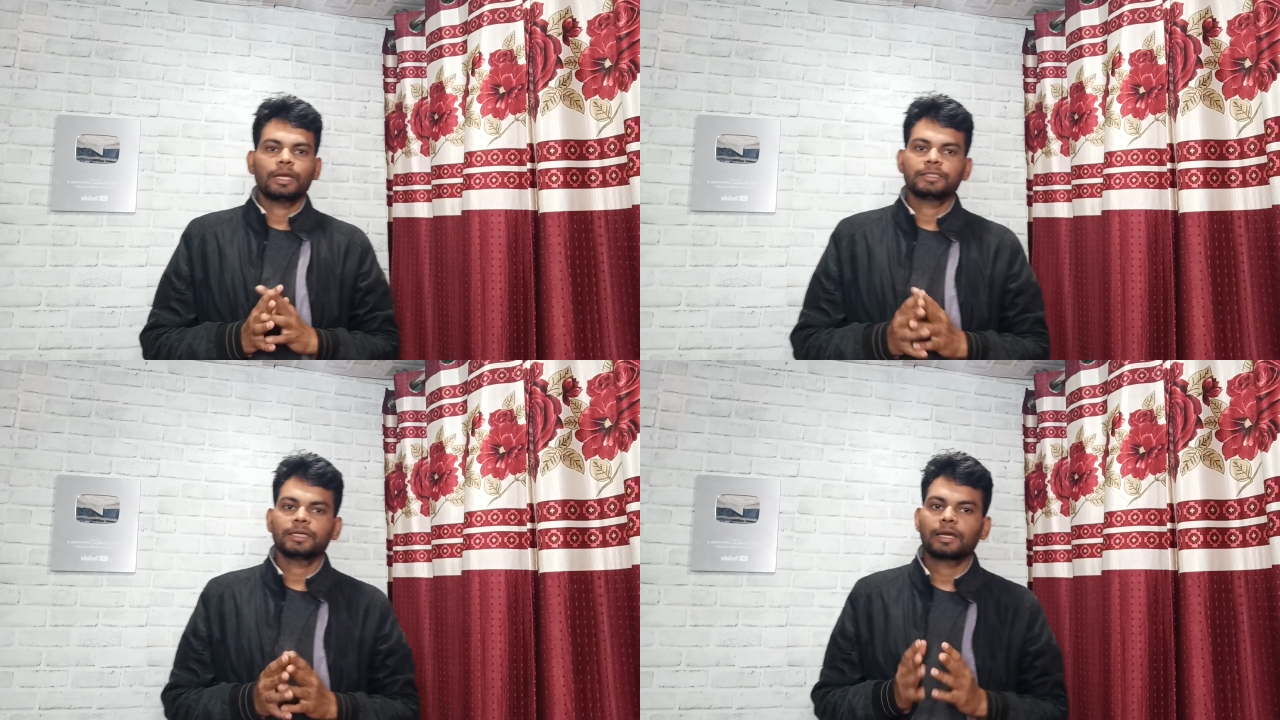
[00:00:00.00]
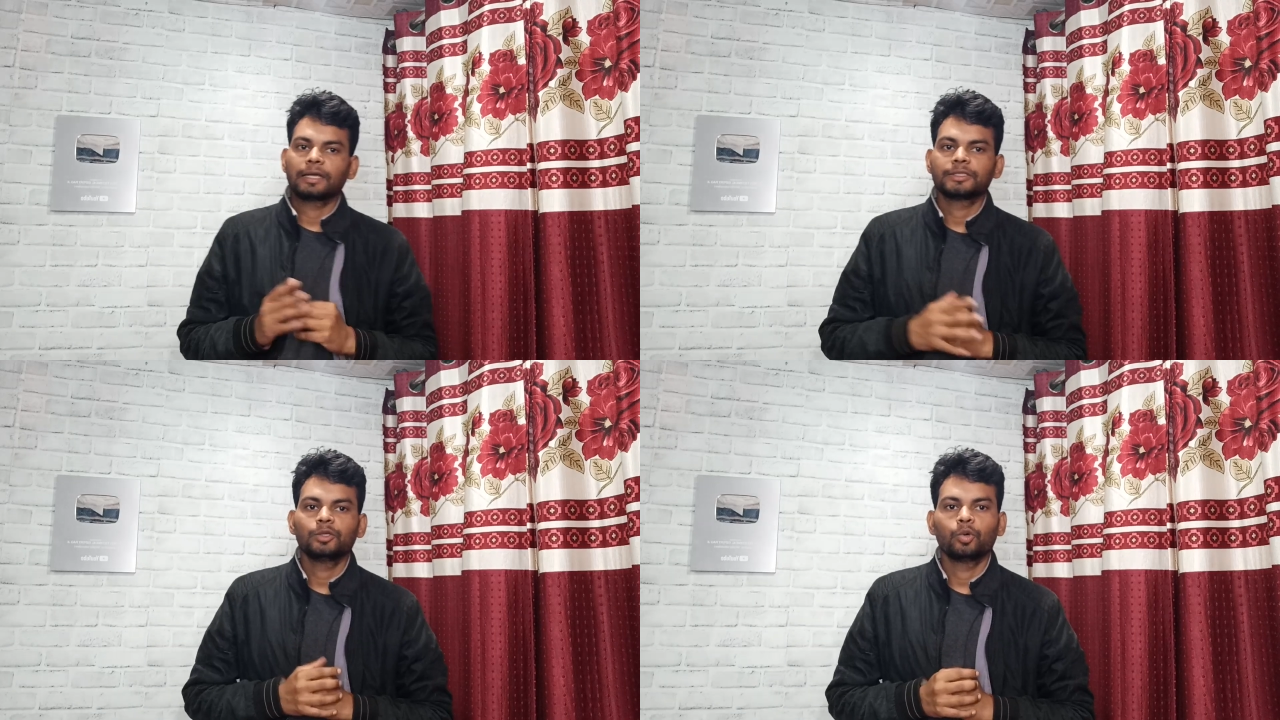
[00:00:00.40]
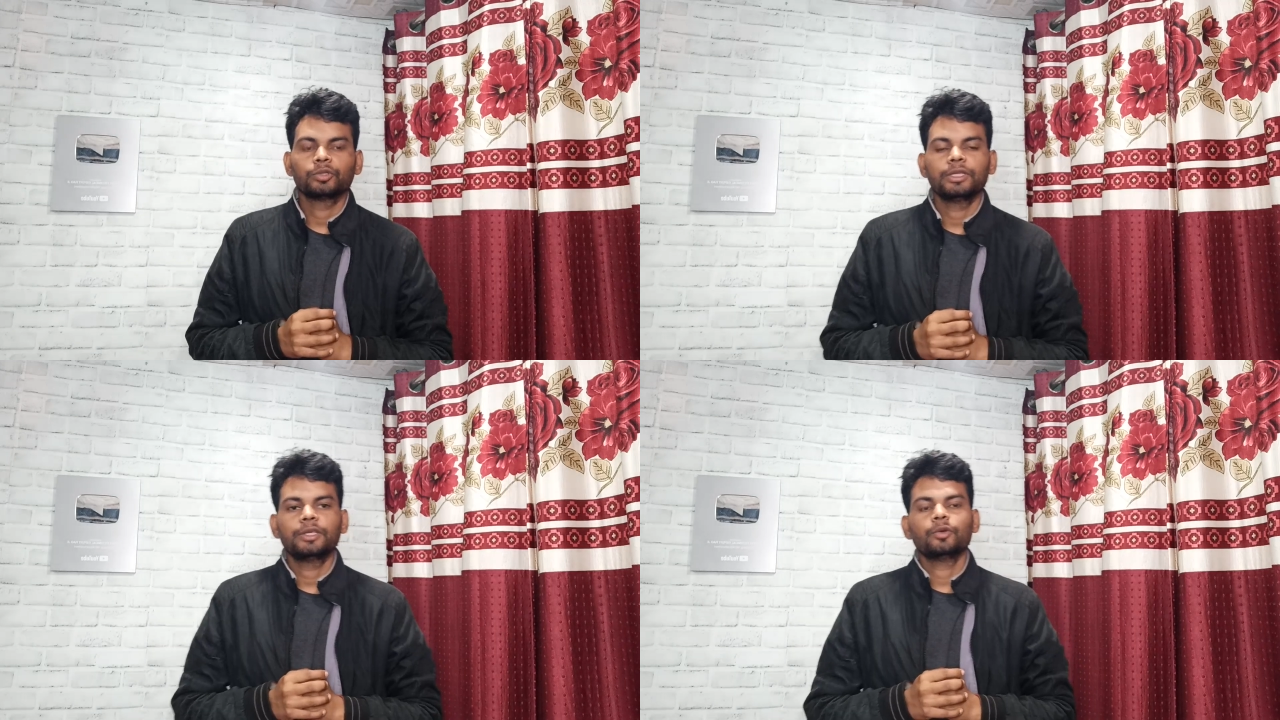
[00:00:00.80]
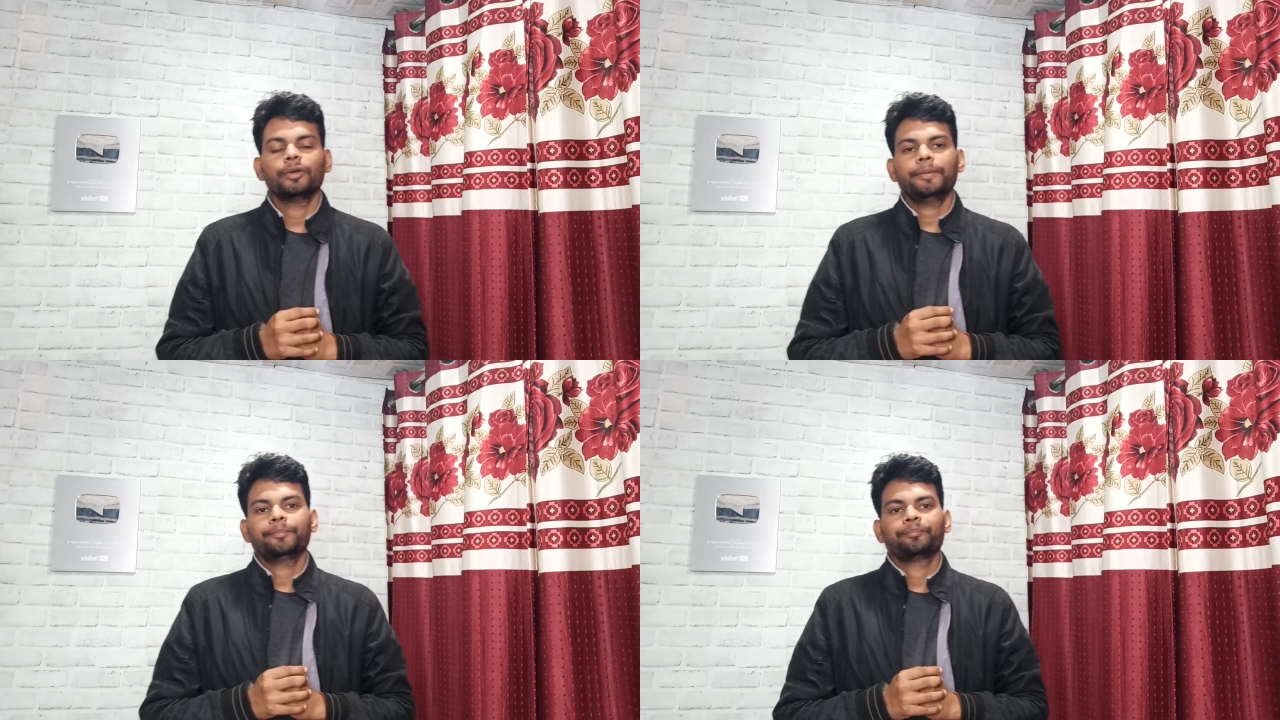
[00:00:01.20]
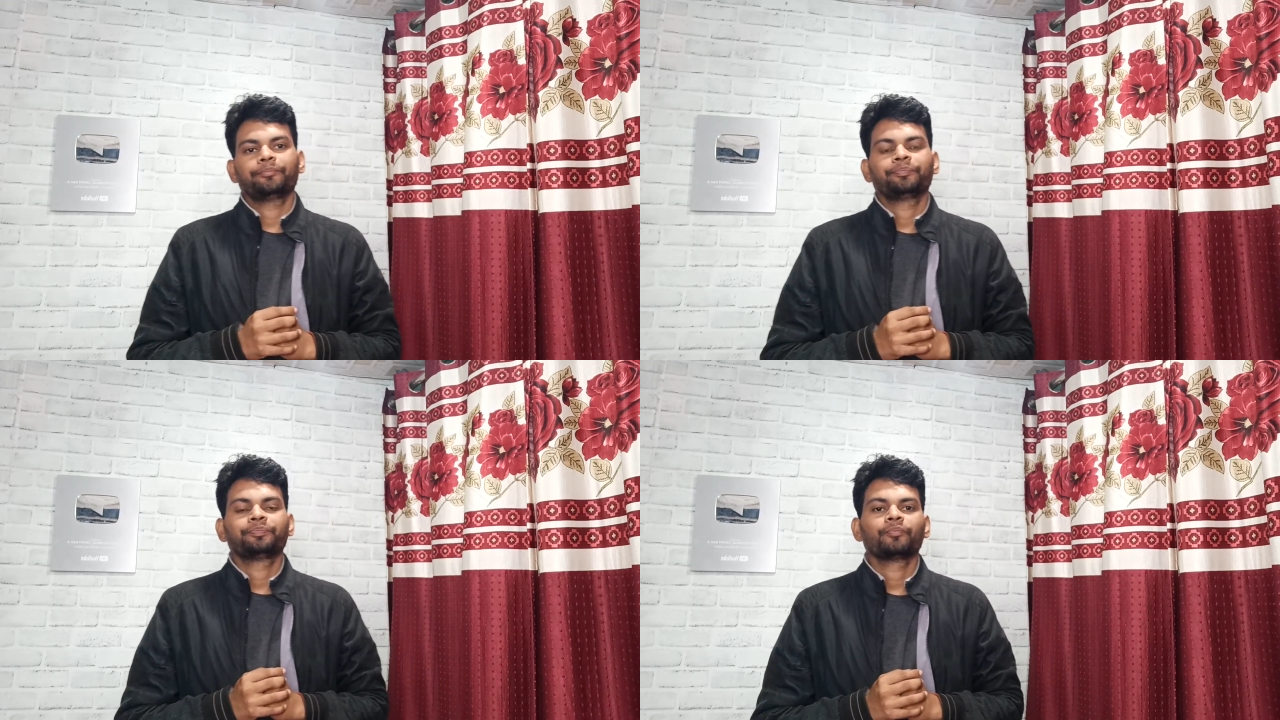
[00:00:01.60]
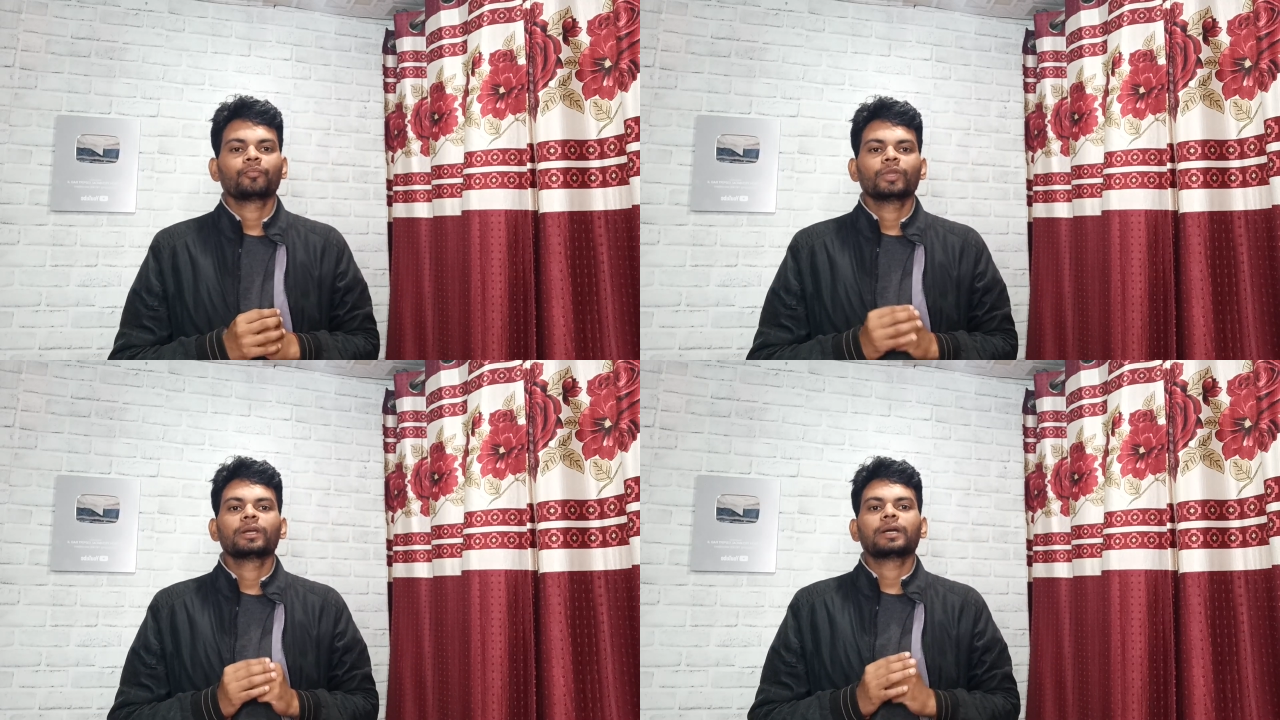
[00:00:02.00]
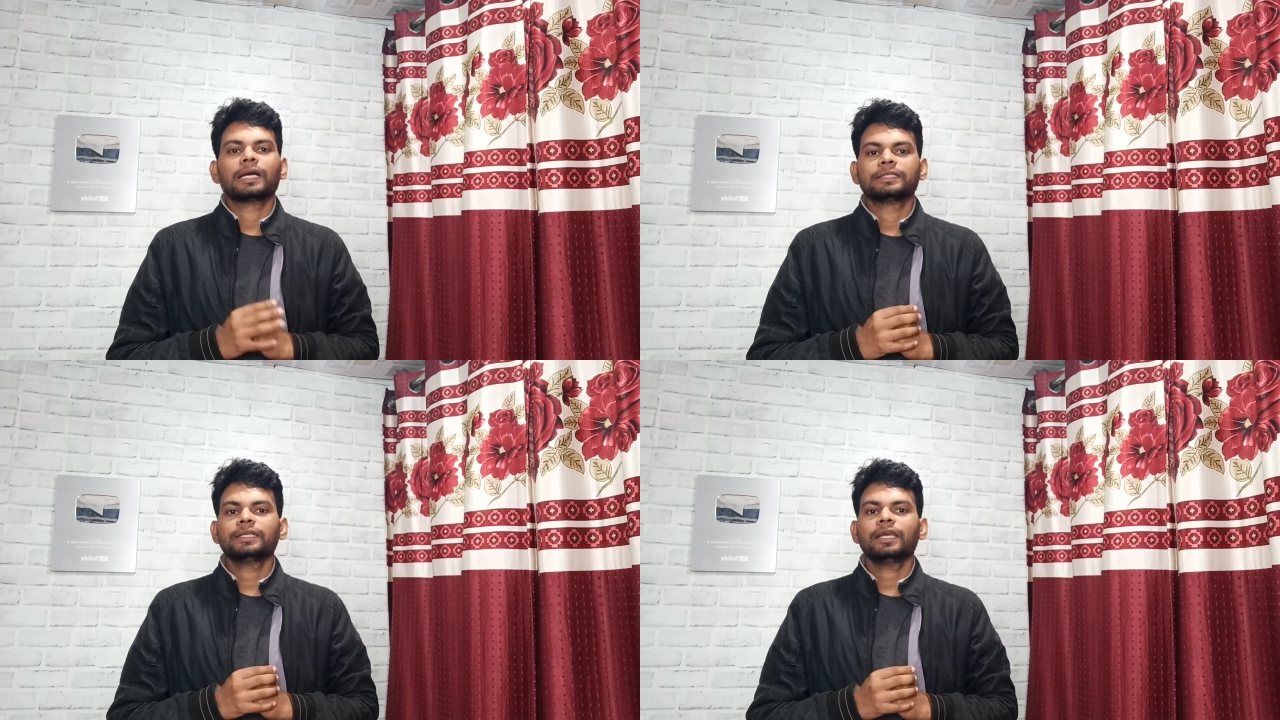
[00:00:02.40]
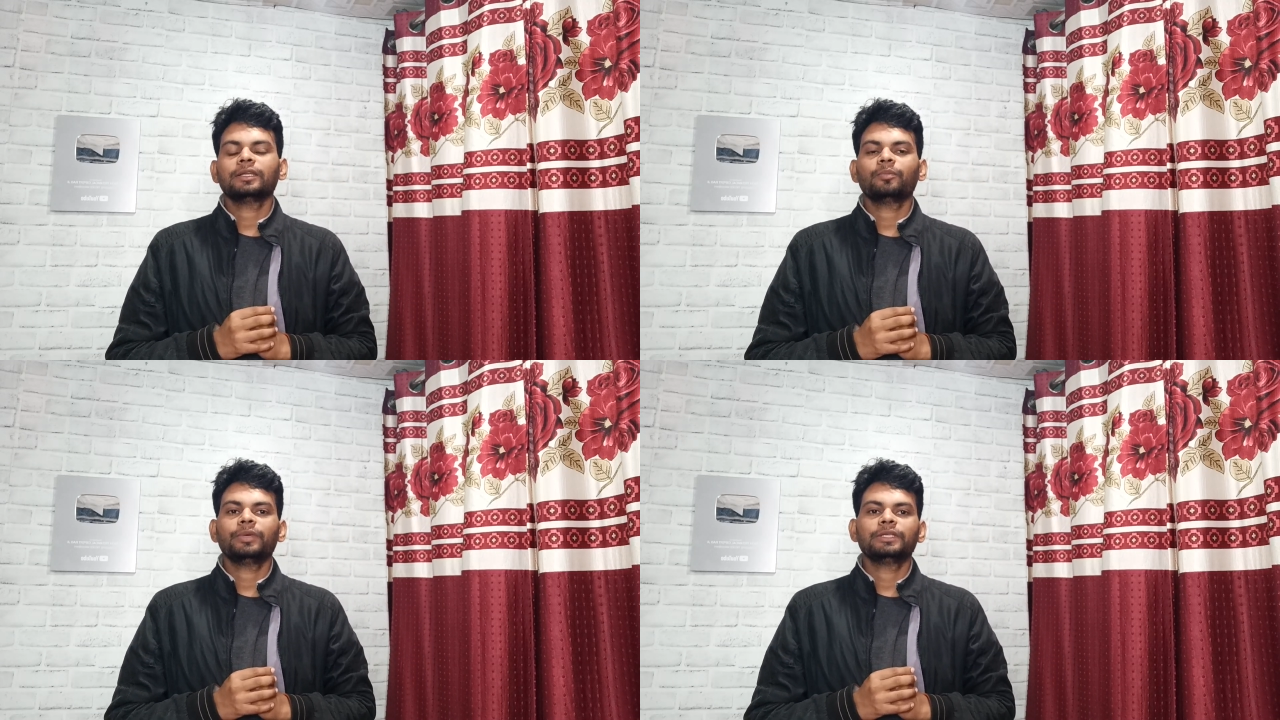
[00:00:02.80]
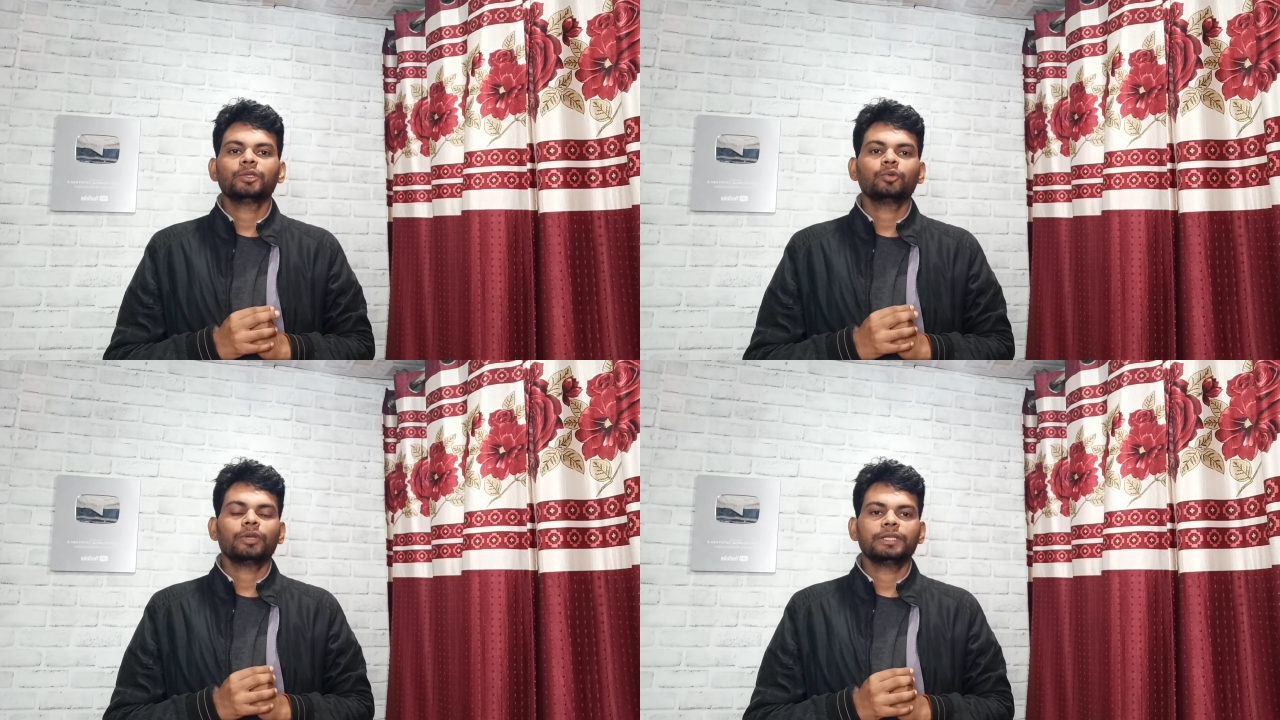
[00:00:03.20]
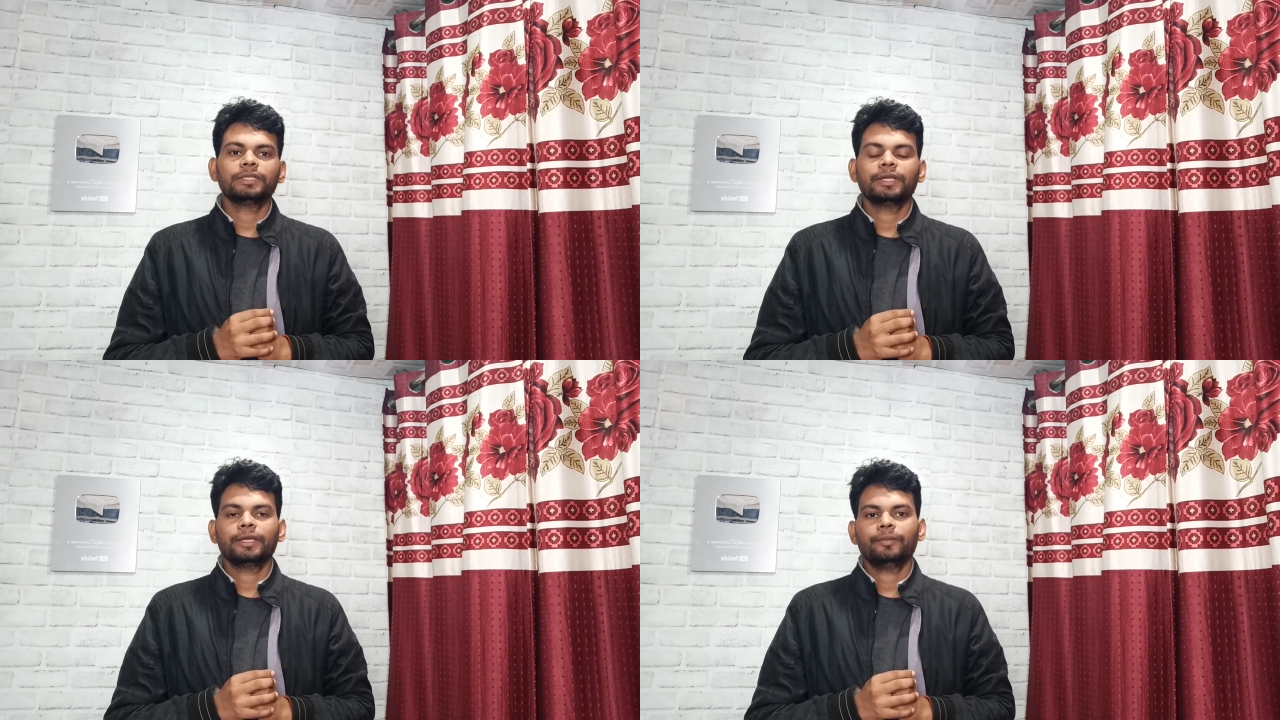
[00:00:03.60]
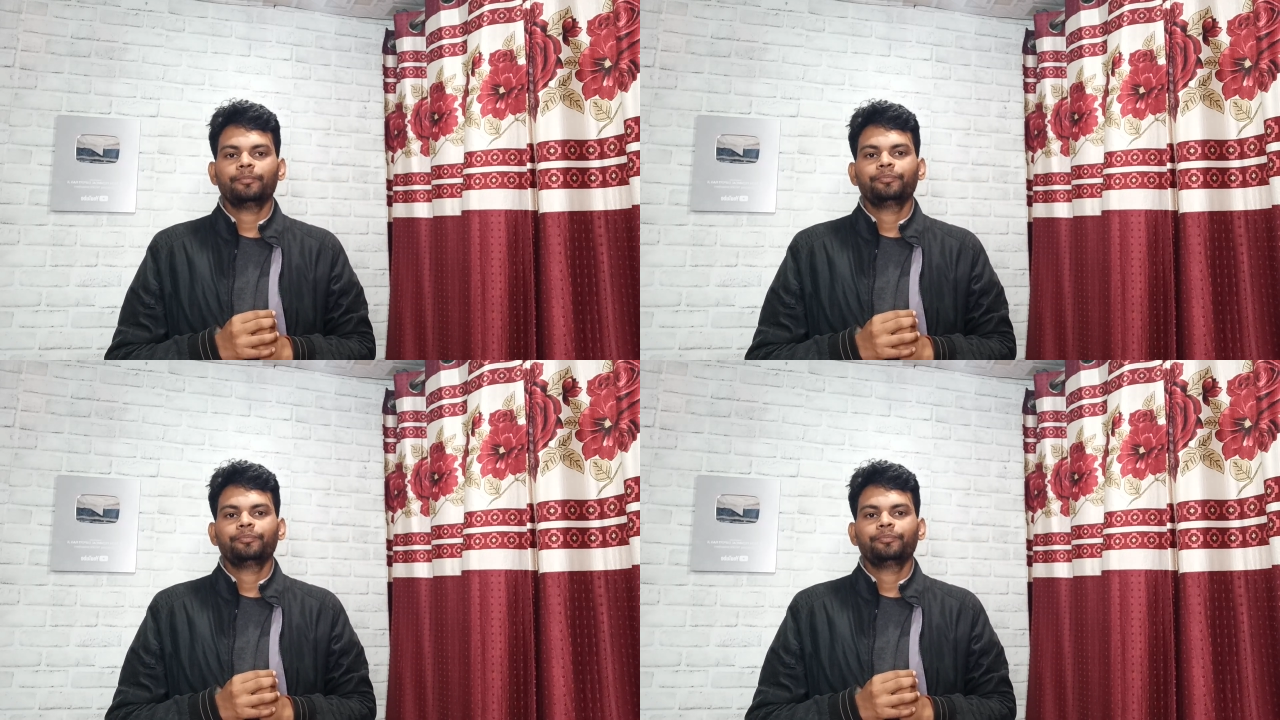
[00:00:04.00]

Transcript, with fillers: अच्छा खांसी होती क्यों है खांसी के जो पीछे जो रीजन है